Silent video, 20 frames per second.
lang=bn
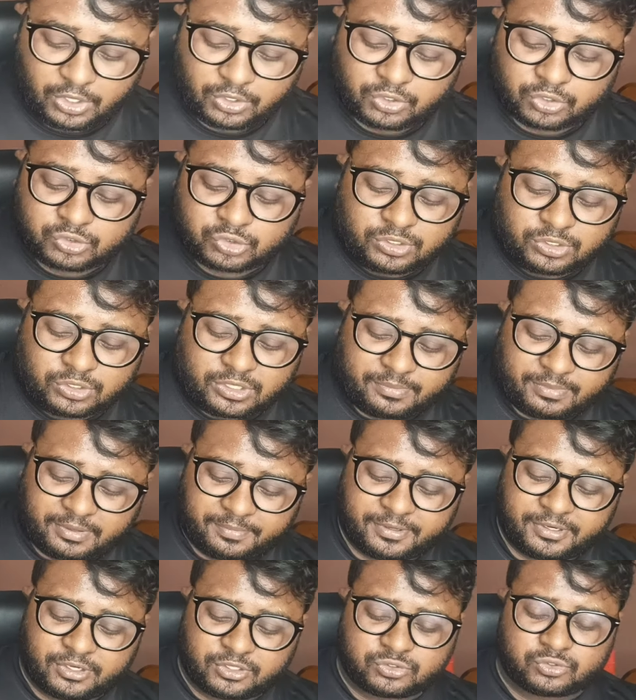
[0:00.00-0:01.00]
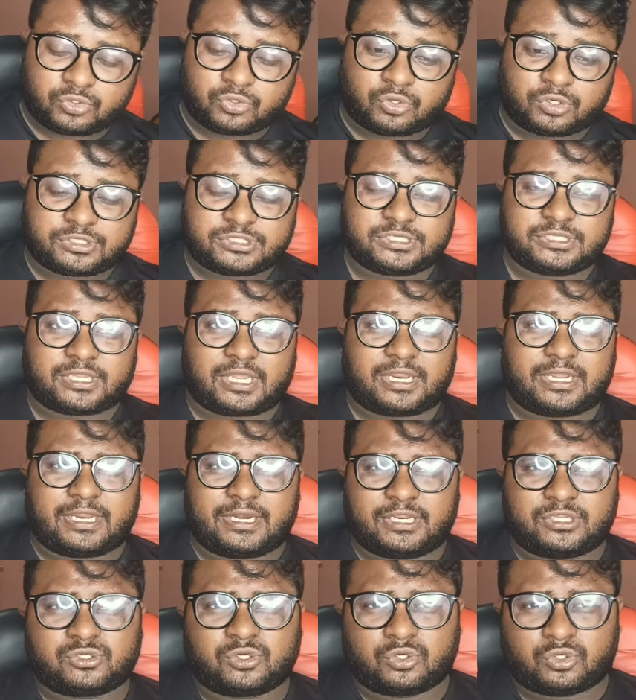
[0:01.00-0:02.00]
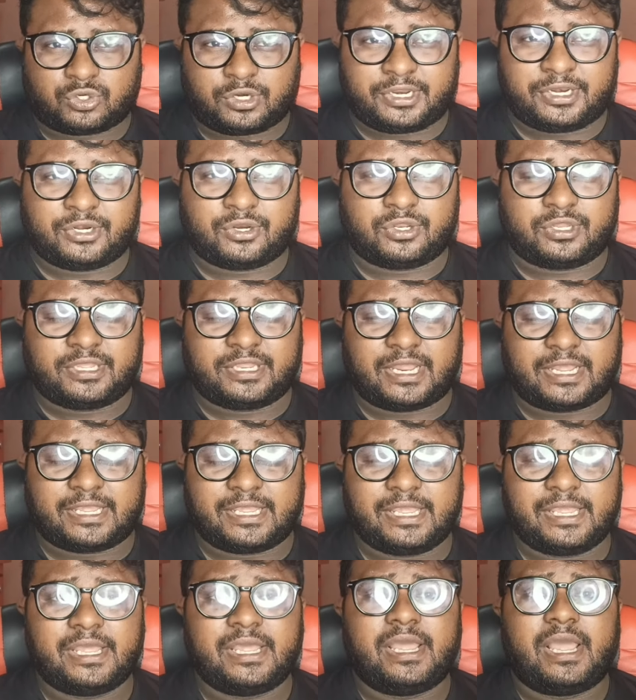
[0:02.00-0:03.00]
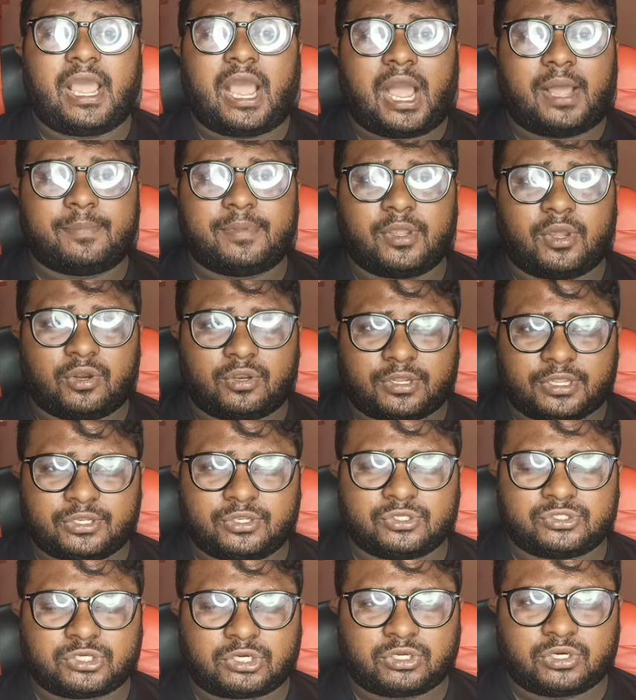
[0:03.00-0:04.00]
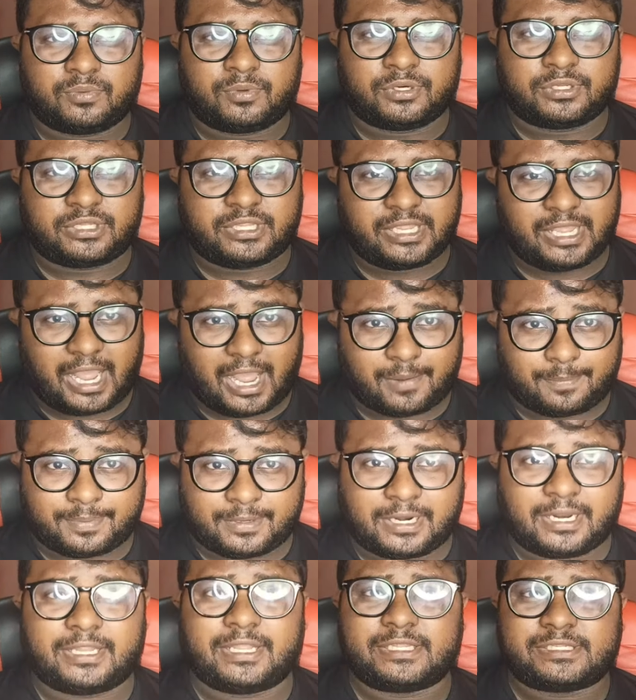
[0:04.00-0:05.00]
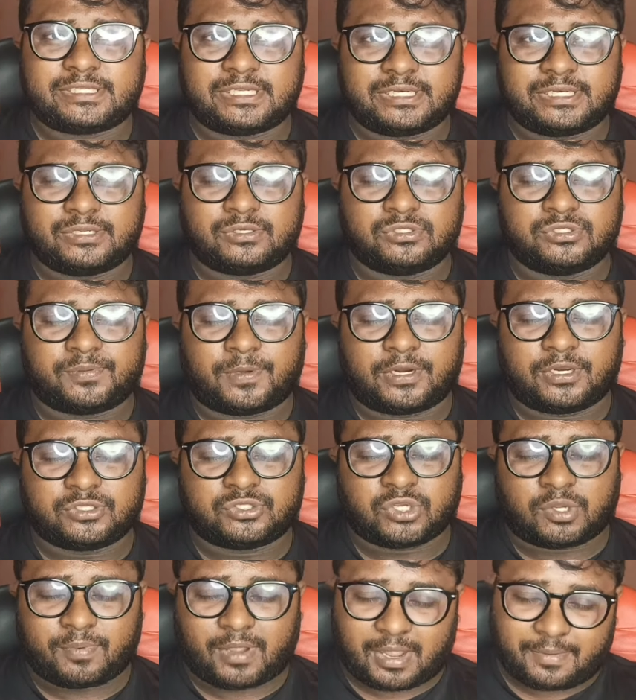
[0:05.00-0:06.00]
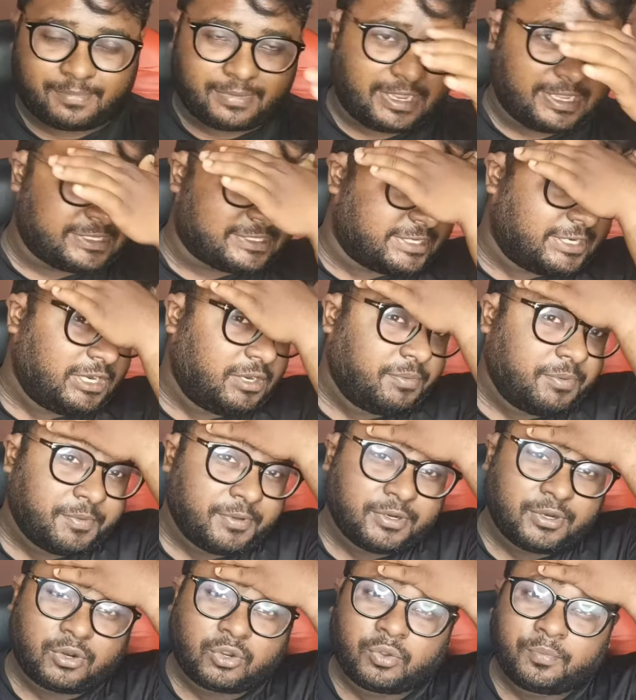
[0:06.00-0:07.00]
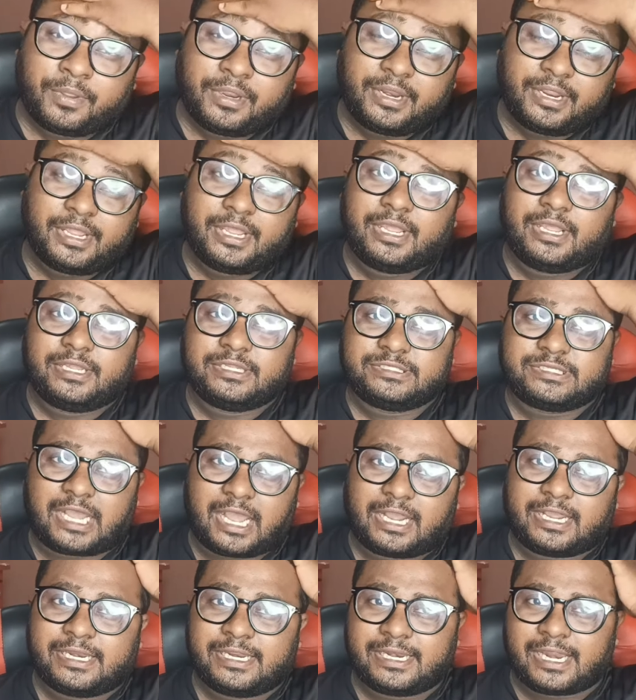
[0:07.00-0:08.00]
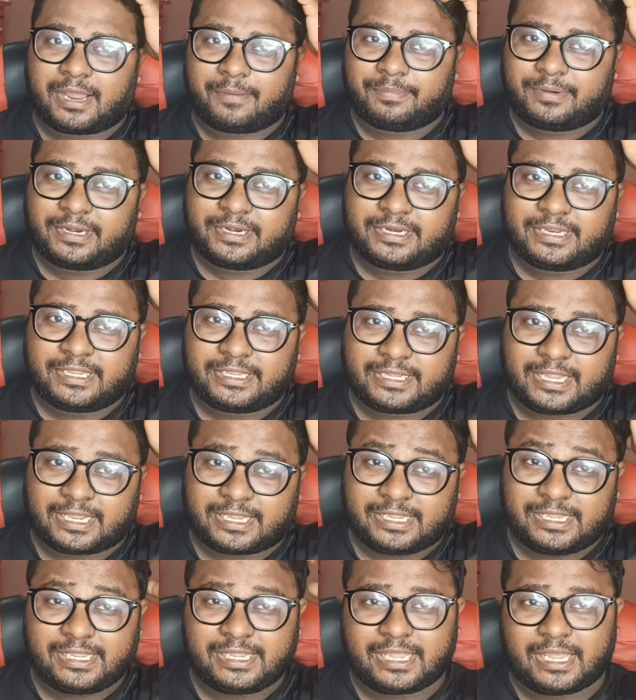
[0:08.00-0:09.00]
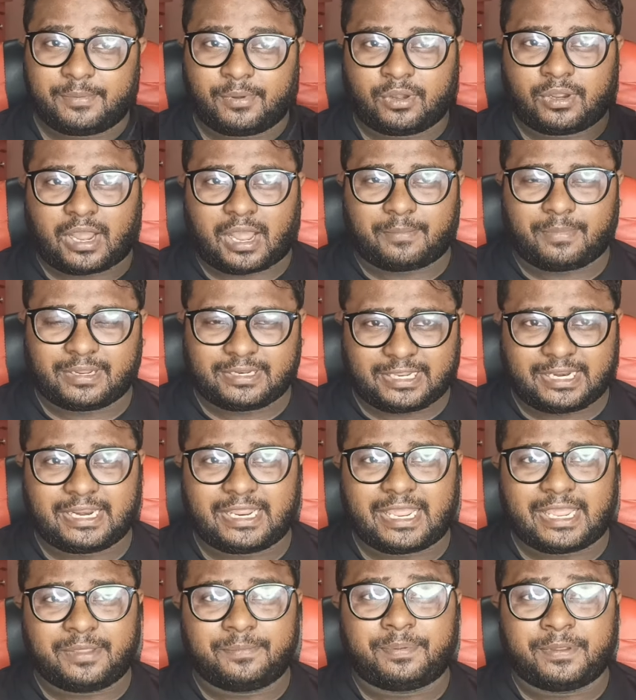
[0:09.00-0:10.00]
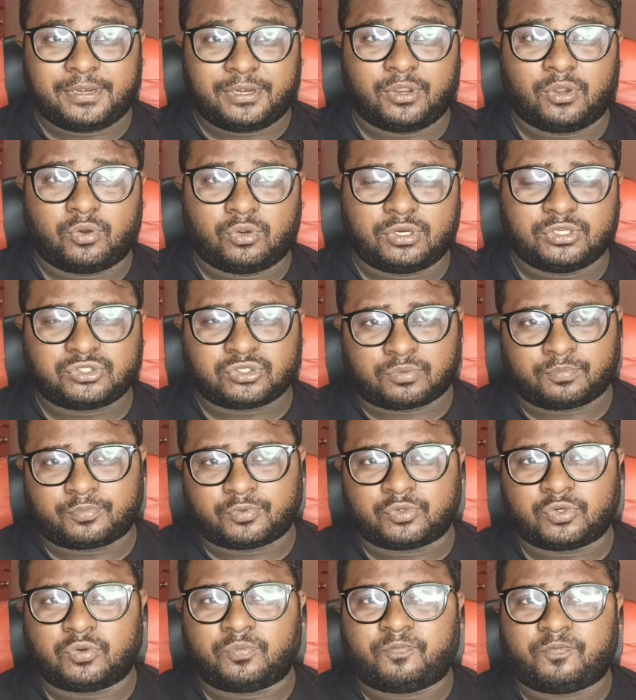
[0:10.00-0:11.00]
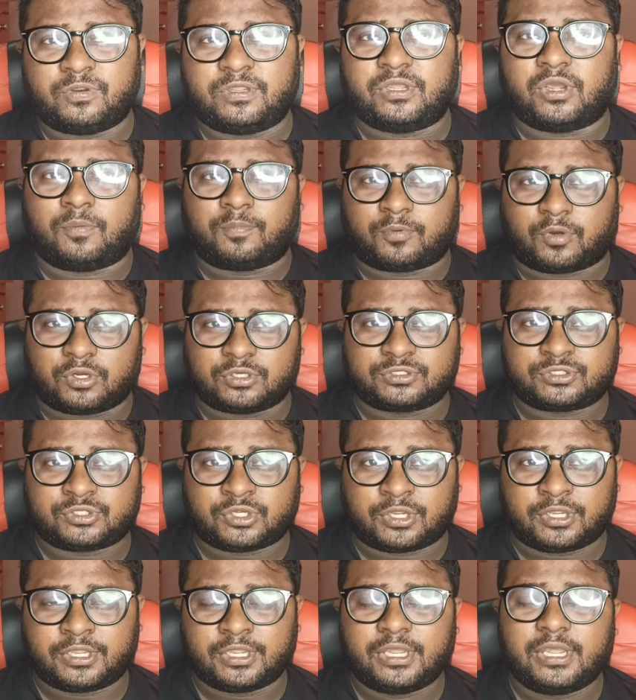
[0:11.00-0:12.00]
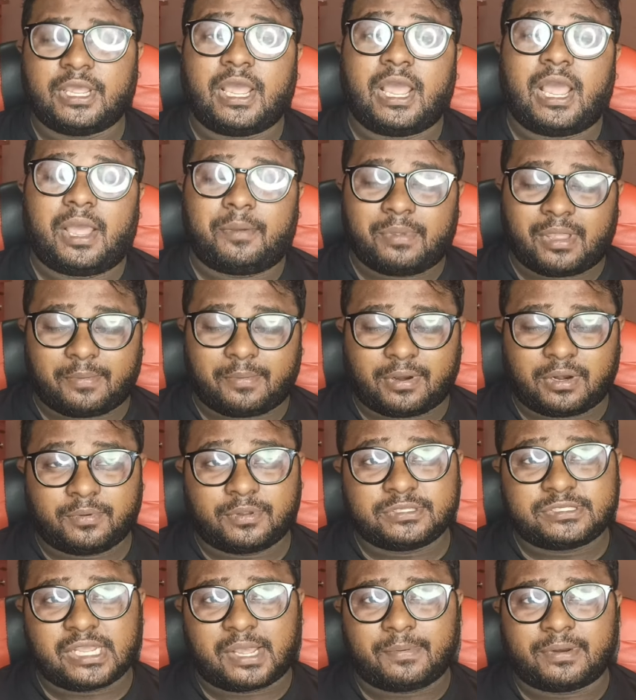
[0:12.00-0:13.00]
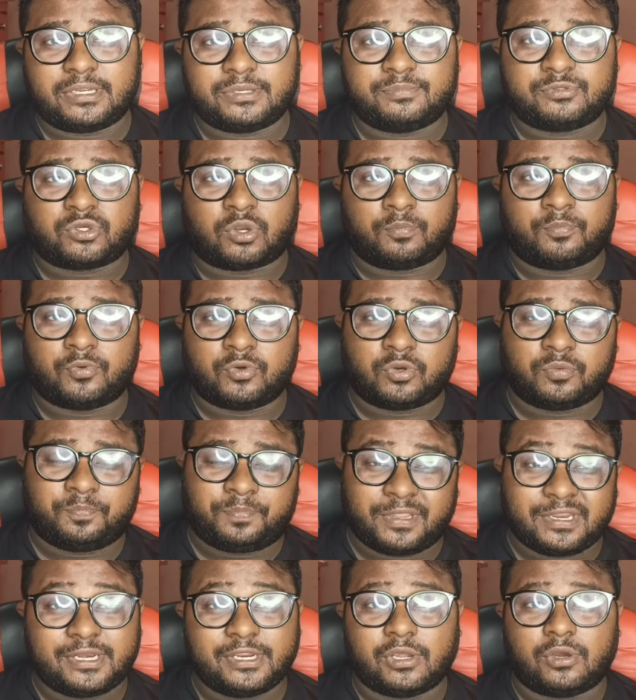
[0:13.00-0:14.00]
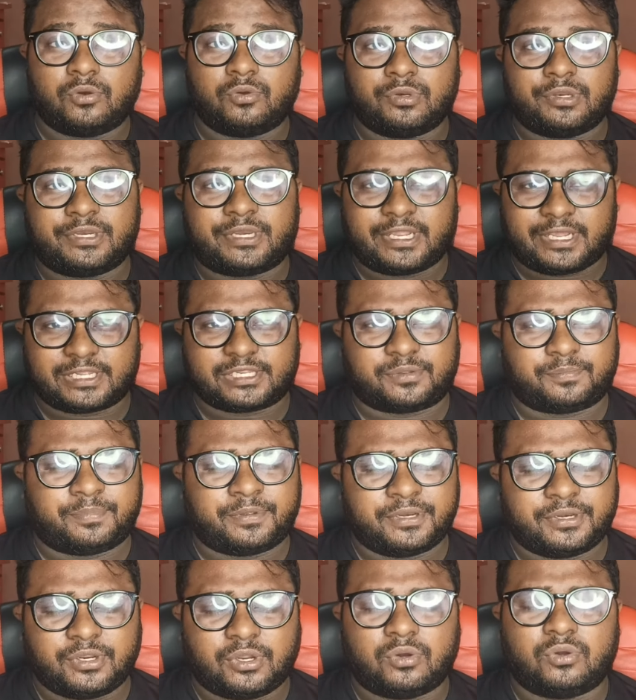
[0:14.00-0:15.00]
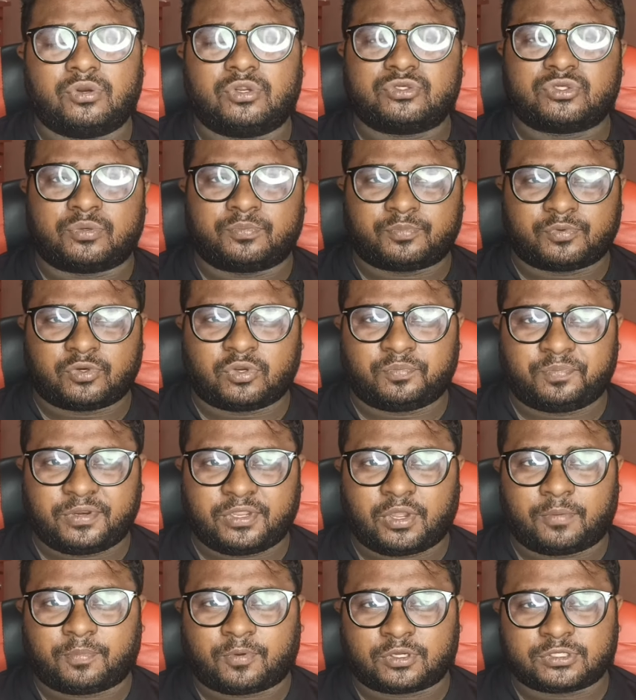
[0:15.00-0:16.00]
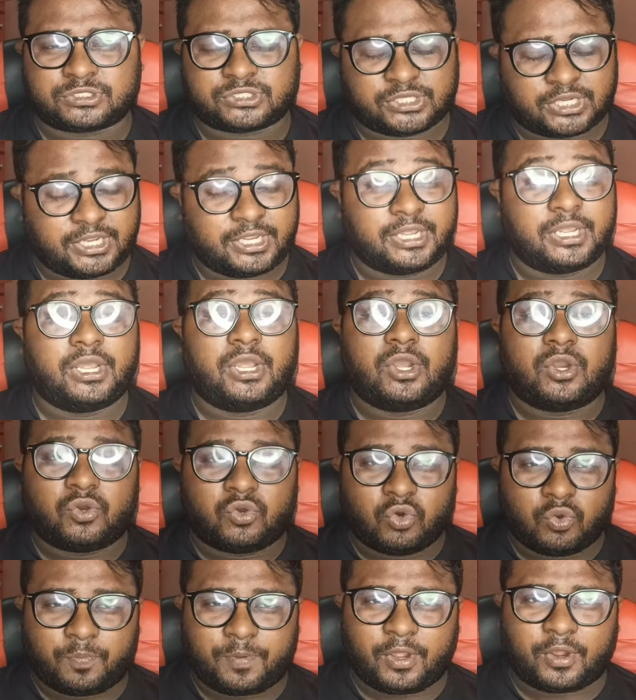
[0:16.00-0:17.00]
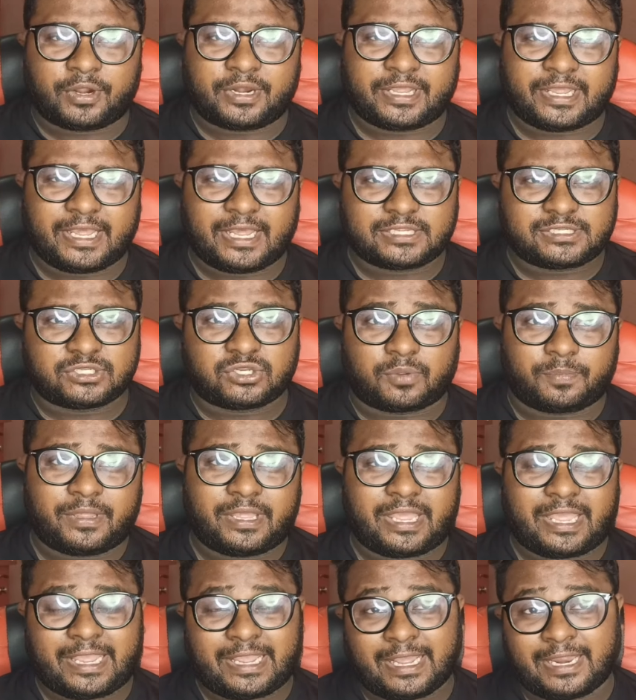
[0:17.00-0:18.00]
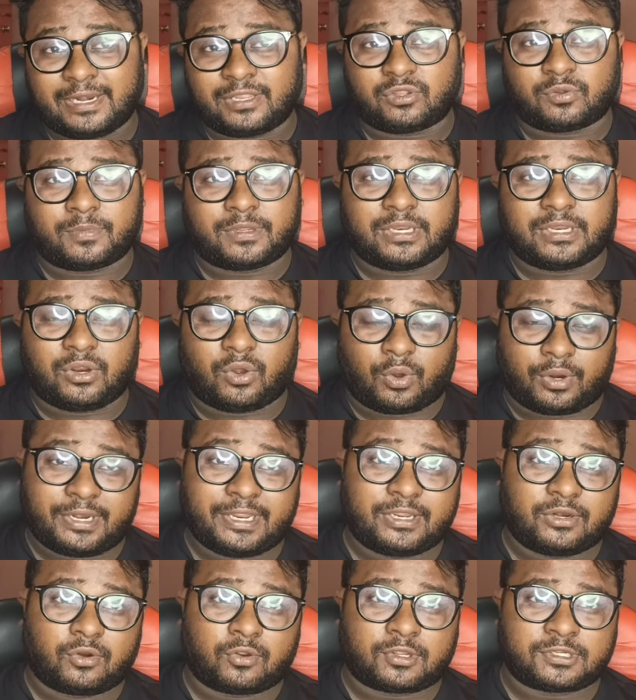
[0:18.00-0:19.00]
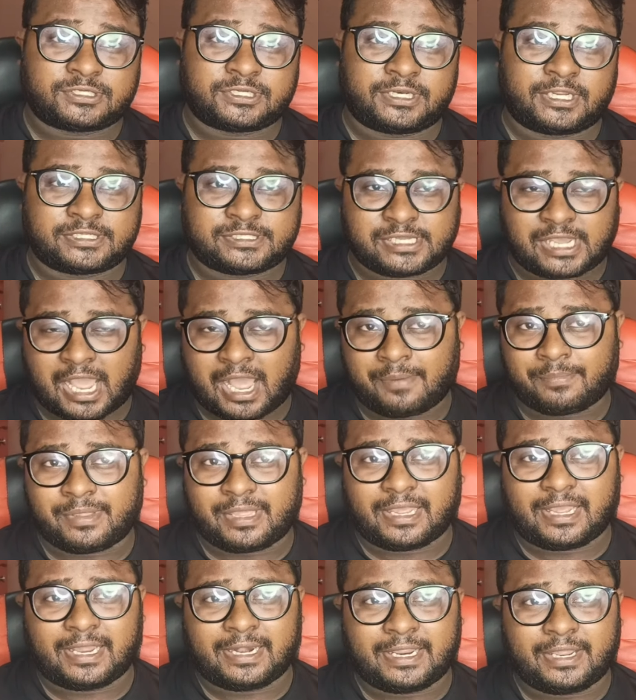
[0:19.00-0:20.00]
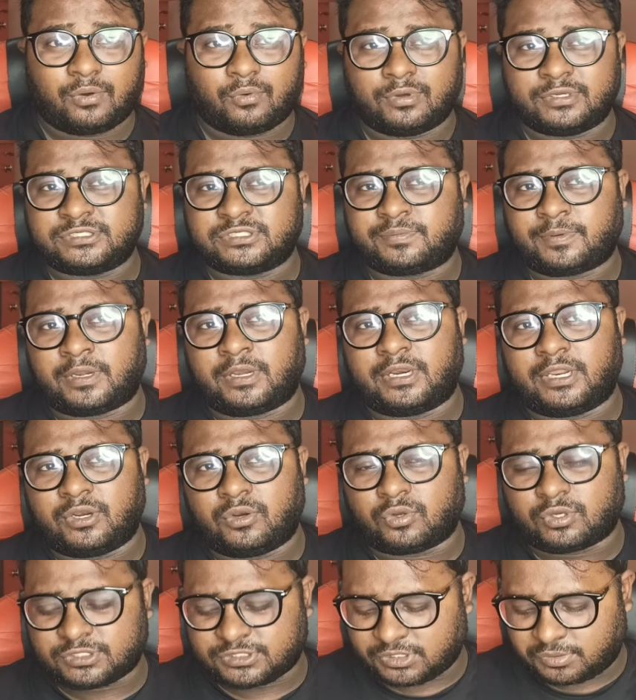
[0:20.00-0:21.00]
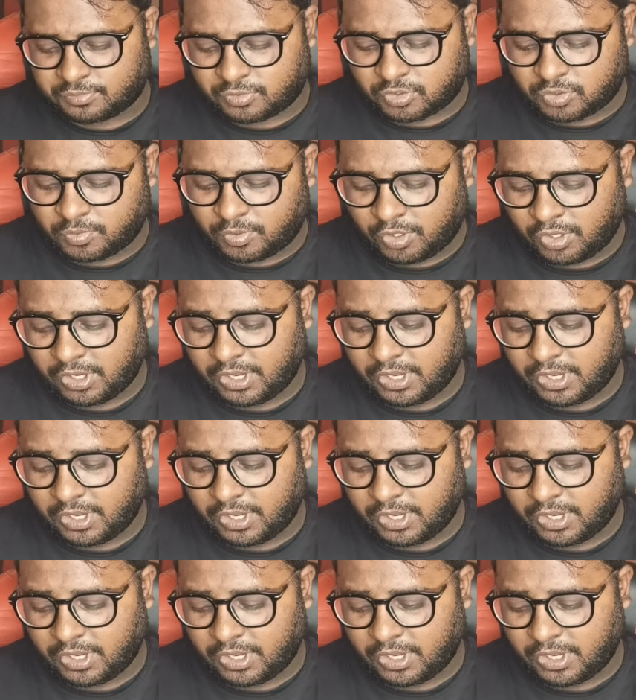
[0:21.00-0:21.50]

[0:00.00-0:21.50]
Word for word: তো চলুন আমরা ভিডিও শুরু করছি তার আগে একটা ছোট্ট ইন্টার দিয়ে রাখি আমি অলকেন্দু চক্রবর্তী আপনারা দেখছেন নিউজ ভারত জব আমরা এই চ্যানেলে বিভিন্ন রকমের চাকরির আপডেট দিয়ে থাকি এবং আমাদের এই ভিডিওগুলি সম্পূর্ণ ফ্রি অফ কস্ট হয় আমি আবারও বলছি আমাদের সম্পূর্ণ ভিডিওগুলি ঠিক আছে ভিডিওগুলো সম্পূর্ণ ফ্রি অফ কস্ট হয় গ্রুপে অনেকে আছে তবে এখানে তোমাদের অনেক লোকেশন আছে আমি এখানে ওয়েস্ট বেঙ্গলের লোকেশন বলবো